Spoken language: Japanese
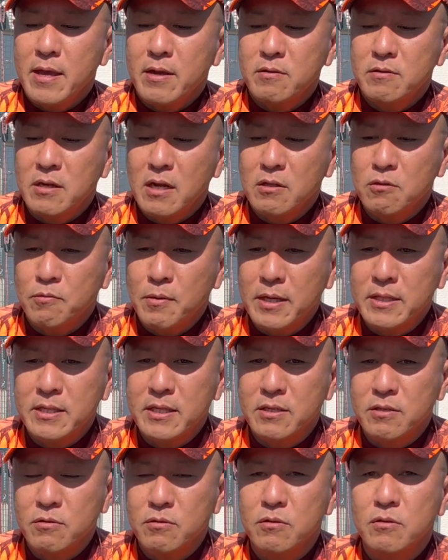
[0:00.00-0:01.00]

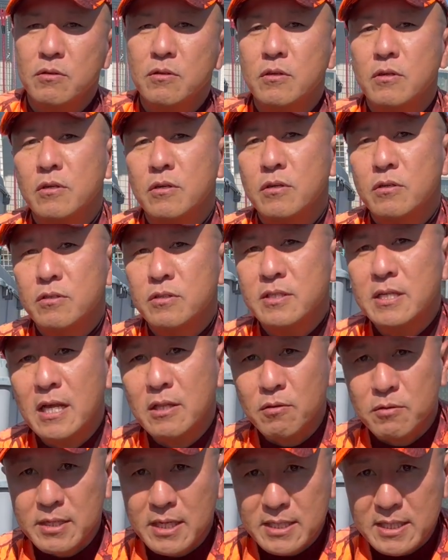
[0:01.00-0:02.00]
クラウドファンディング
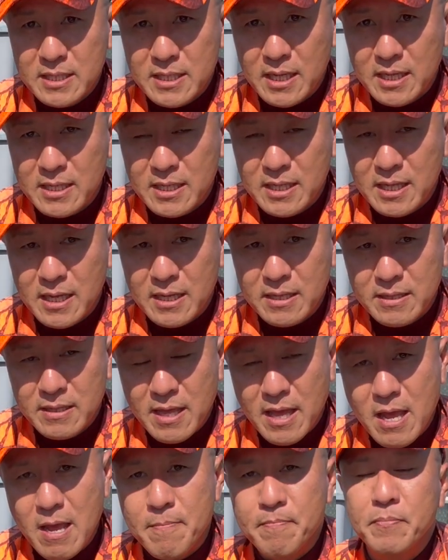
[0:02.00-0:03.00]
スタートさせていただい
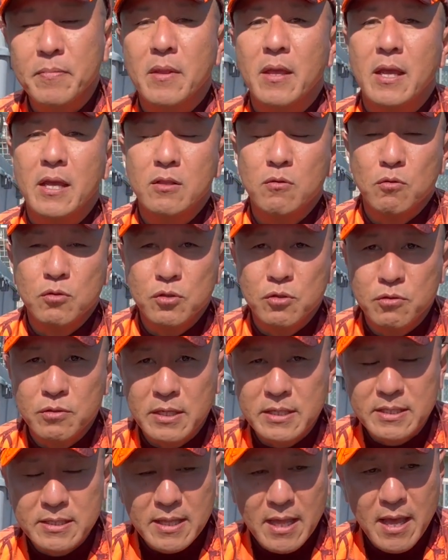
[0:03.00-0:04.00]
て、途中
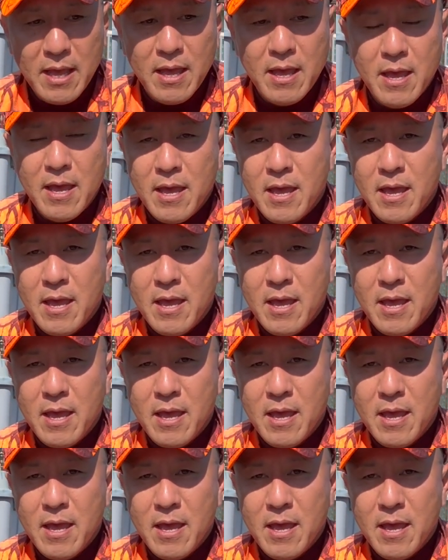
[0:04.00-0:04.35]
ですね、